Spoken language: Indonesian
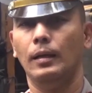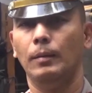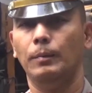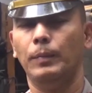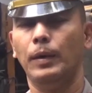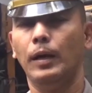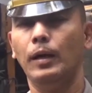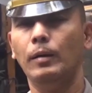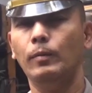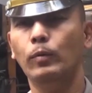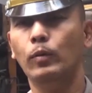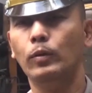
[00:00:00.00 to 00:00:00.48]

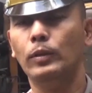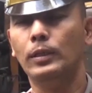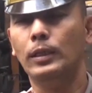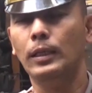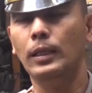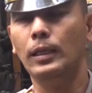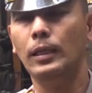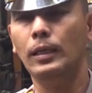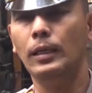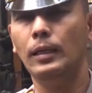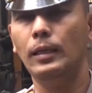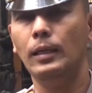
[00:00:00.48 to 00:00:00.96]

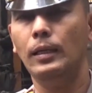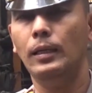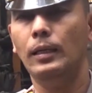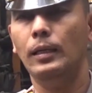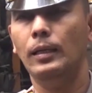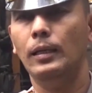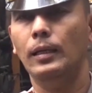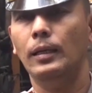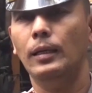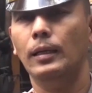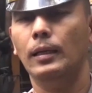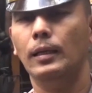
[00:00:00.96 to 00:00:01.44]
pengemudi
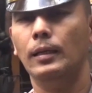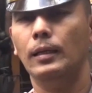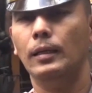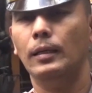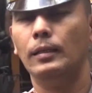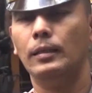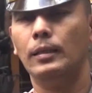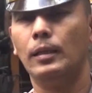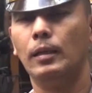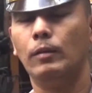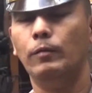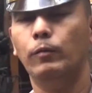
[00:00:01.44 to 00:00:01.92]

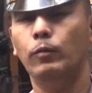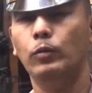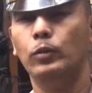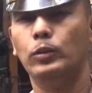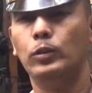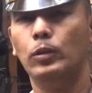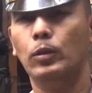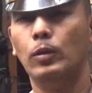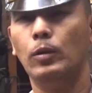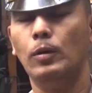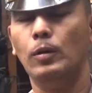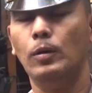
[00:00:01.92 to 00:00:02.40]
truk
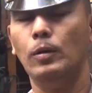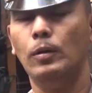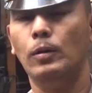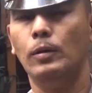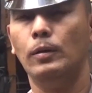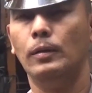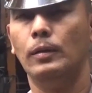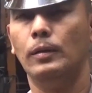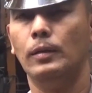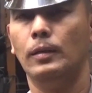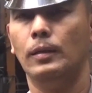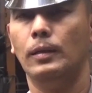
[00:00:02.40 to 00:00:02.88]
fuso
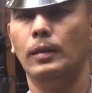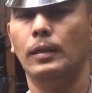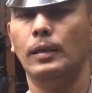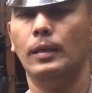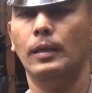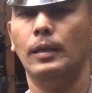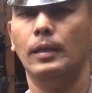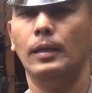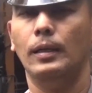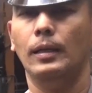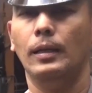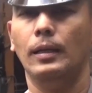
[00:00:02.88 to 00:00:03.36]

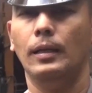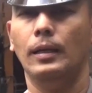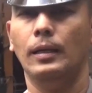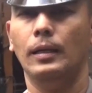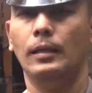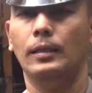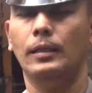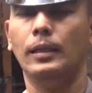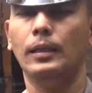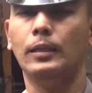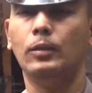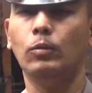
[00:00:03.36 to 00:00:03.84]

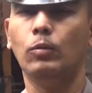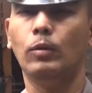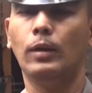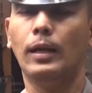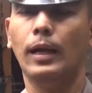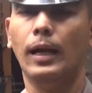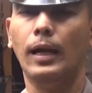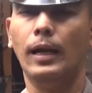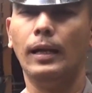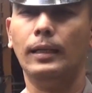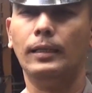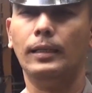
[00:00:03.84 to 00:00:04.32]

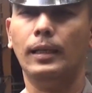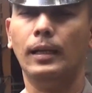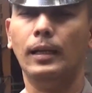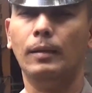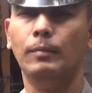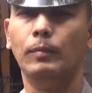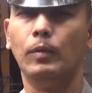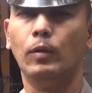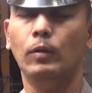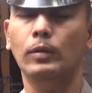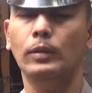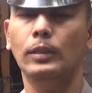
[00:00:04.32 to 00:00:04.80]
diduga
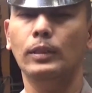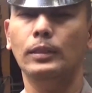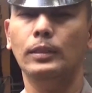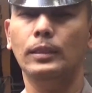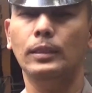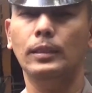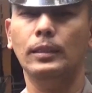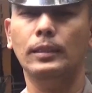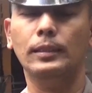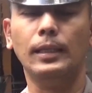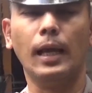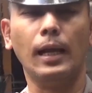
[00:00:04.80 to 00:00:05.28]
dalam
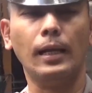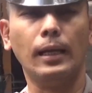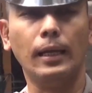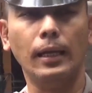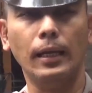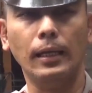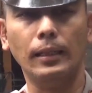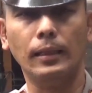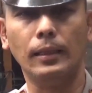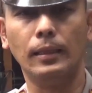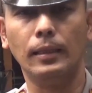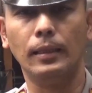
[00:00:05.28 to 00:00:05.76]
kondisi
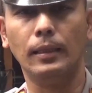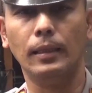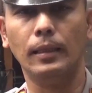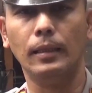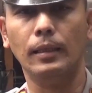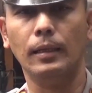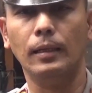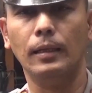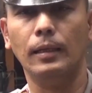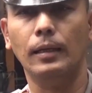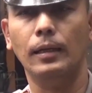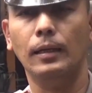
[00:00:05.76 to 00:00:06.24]
sakit
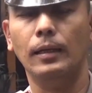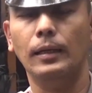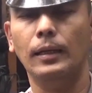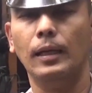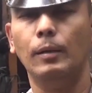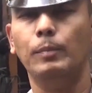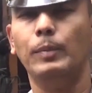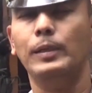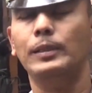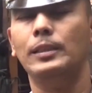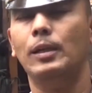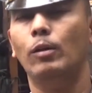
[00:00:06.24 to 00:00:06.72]
eh,
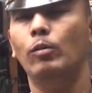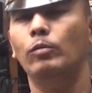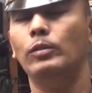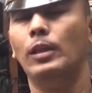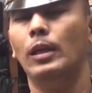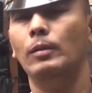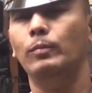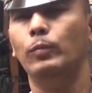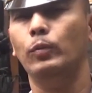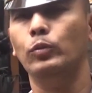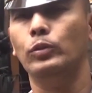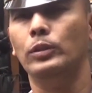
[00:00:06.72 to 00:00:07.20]
yang
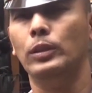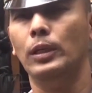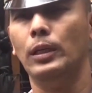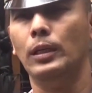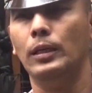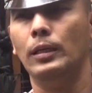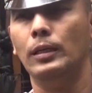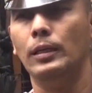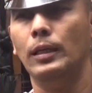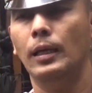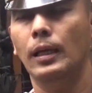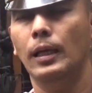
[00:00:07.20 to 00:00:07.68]
bersangkutan
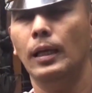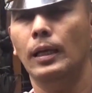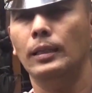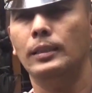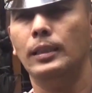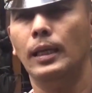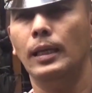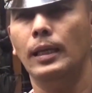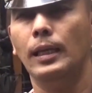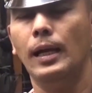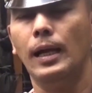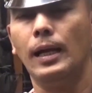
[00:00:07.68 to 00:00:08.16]
pusing
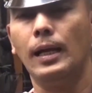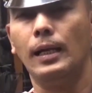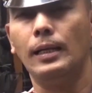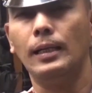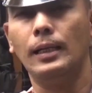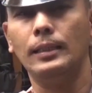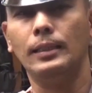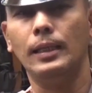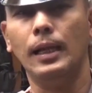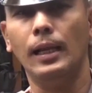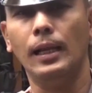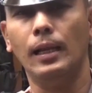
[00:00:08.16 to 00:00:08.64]
sehingga
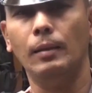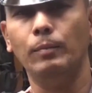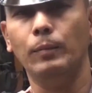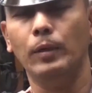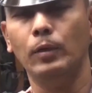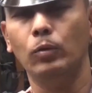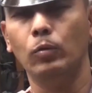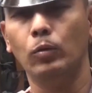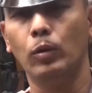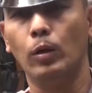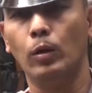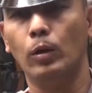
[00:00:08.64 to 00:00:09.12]
karena jalan
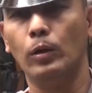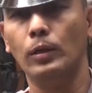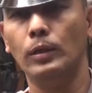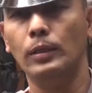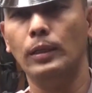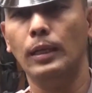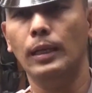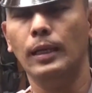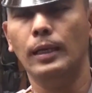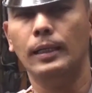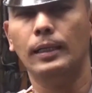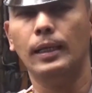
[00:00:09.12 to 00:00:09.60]
menurun
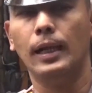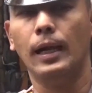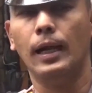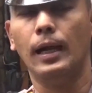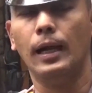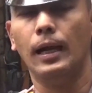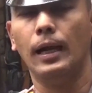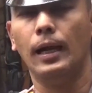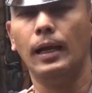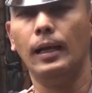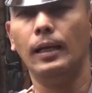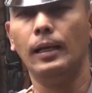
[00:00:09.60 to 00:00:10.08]

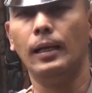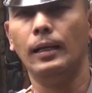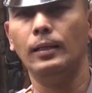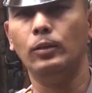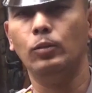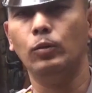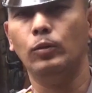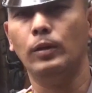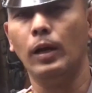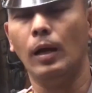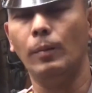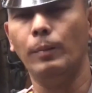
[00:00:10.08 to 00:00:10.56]
dan
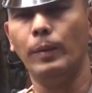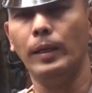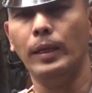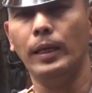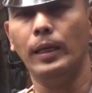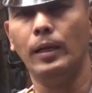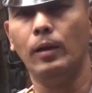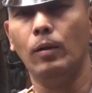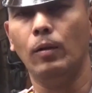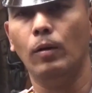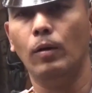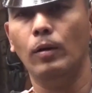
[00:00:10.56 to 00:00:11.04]
juga
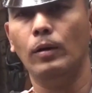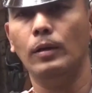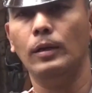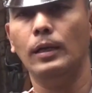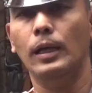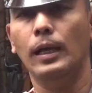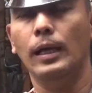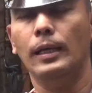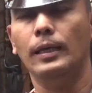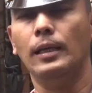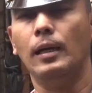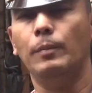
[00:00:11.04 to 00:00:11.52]
menikung
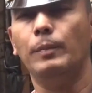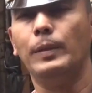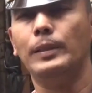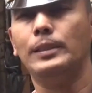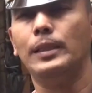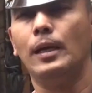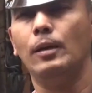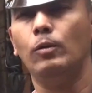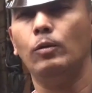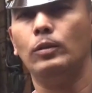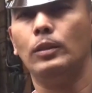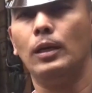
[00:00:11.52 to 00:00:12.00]
yang
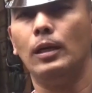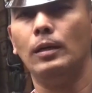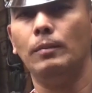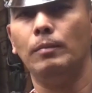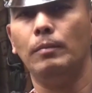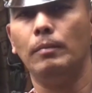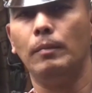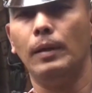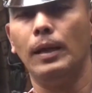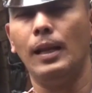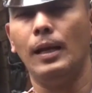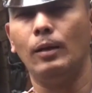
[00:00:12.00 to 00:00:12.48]
bersangkutan
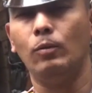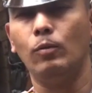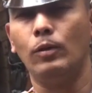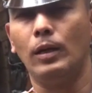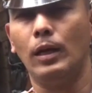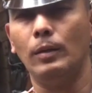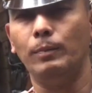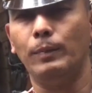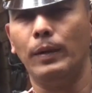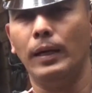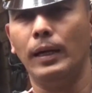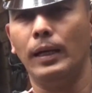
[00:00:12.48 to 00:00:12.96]

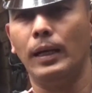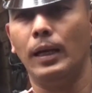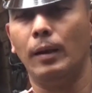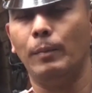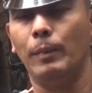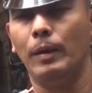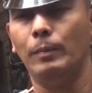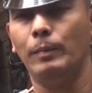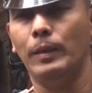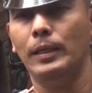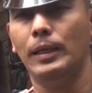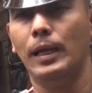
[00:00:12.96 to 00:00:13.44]
melakukan
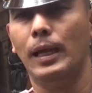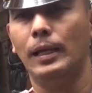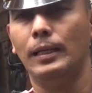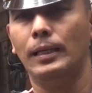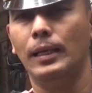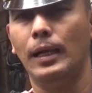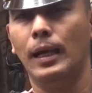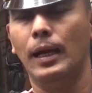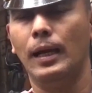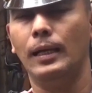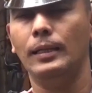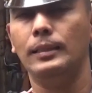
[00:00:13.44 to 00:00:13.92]
pengereman
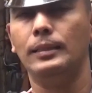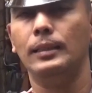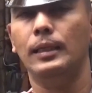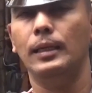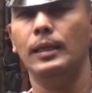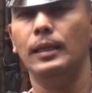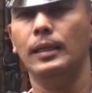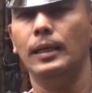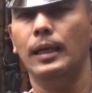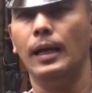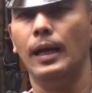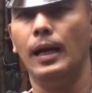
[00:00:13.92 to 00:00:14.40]
mendadak
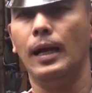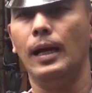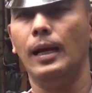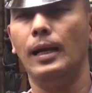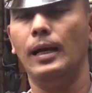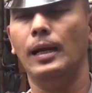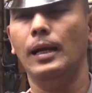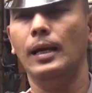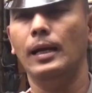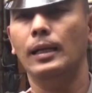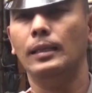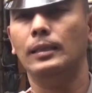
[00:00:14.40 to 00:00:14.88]
sehingga
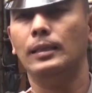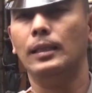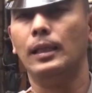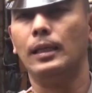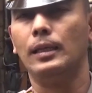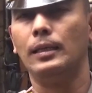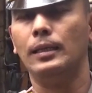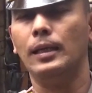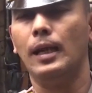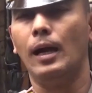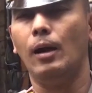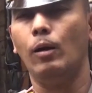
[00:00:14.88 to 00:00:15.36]

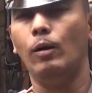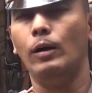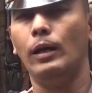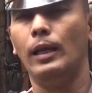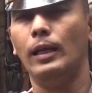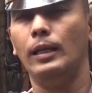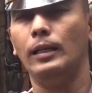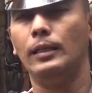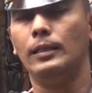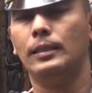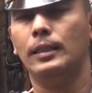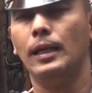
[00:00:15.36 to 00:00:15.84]
truknya
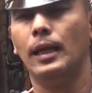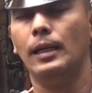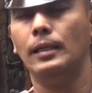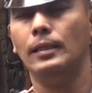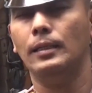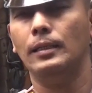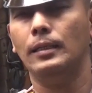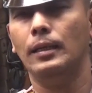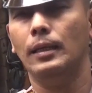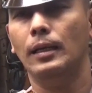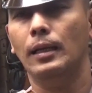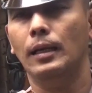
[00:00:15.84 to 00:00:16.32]
oleng dan
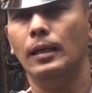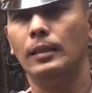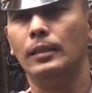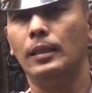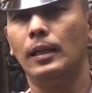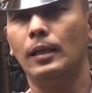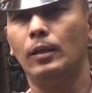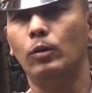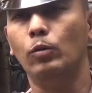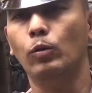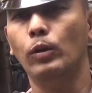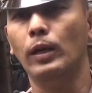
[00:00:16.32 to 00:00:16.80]

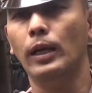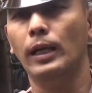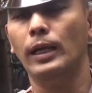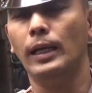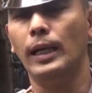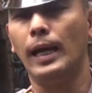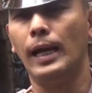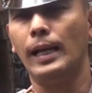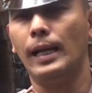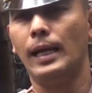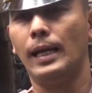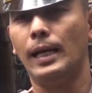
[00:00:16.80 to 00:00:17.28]
terguling
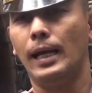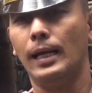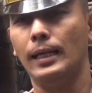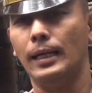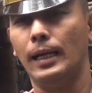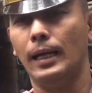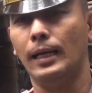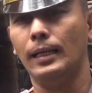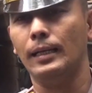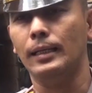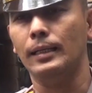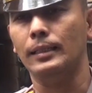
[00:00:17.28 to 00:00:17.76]
ke arah
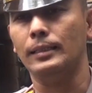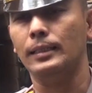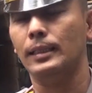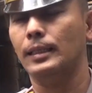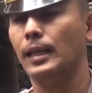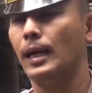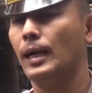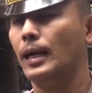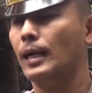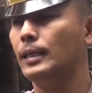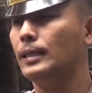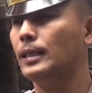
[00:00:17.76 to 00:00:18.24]
kanan
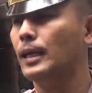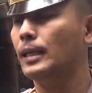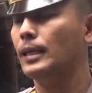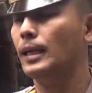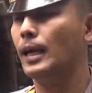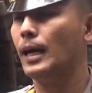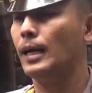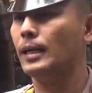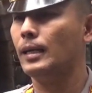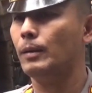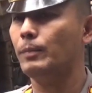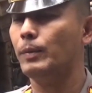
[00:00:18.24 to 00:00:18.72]
sedangkan dari
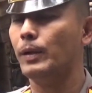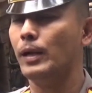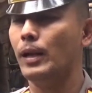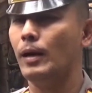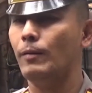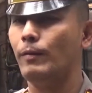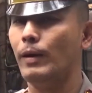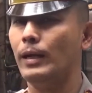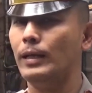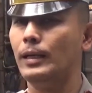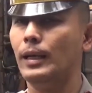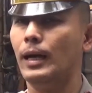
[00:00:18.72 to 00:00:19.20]
arah
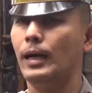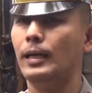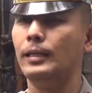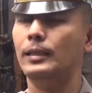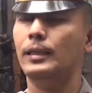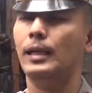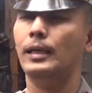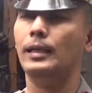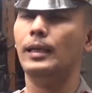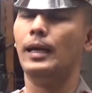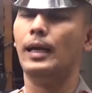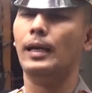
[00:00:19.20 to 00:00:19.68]
berlawanan
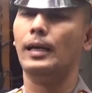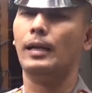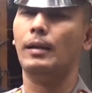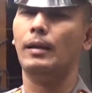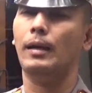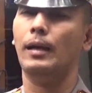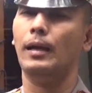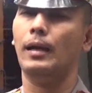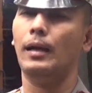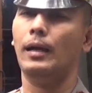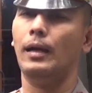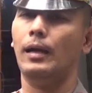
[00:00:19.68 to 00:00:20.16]
dari
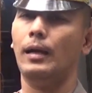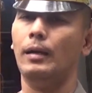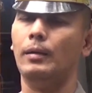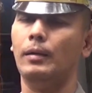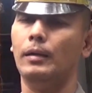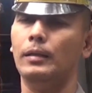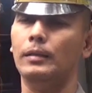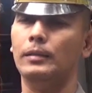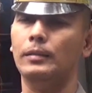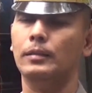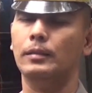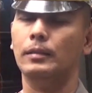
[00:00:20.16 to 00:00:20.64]
arah
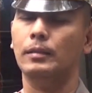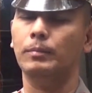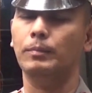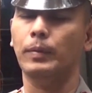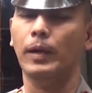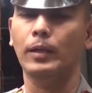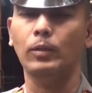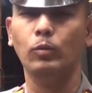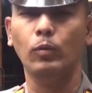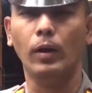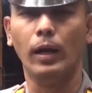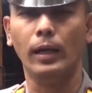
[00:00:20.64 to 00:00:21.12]

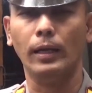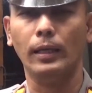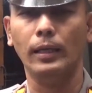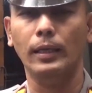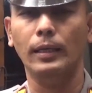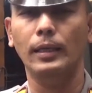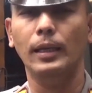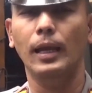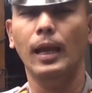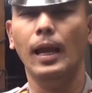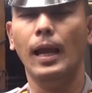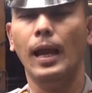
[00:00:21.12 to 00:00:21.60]

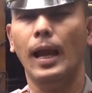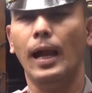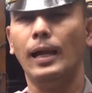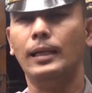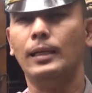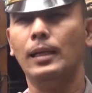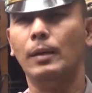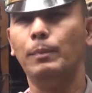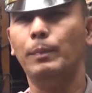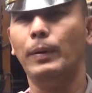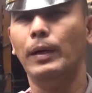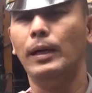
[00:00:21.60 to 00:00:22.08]
Banyuwangi
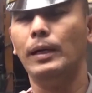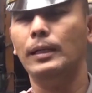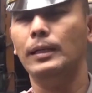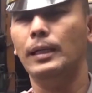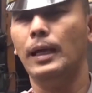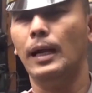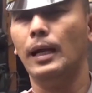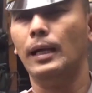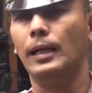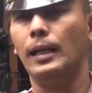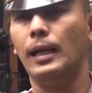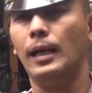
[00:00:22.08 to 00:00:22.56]
ada
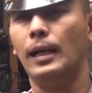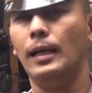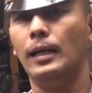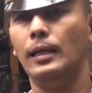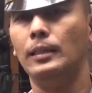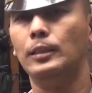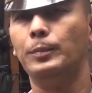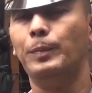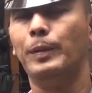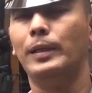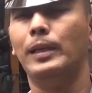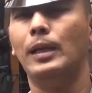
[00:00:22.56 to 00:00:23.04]
pengendara
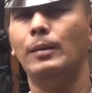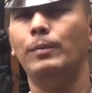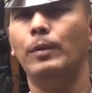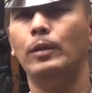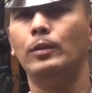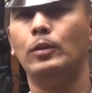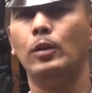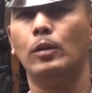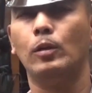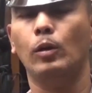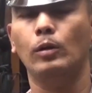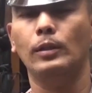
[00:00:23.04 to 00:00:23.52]
sepeda
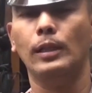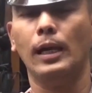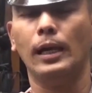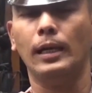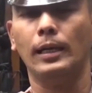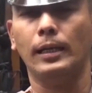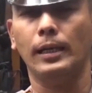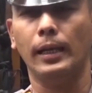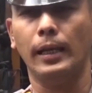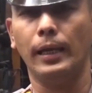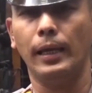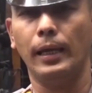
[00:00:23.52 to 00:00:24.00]
motor Honda
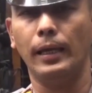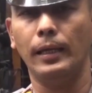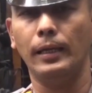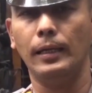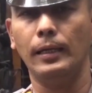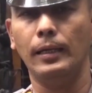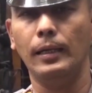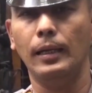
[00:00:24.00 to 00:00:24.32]
Grand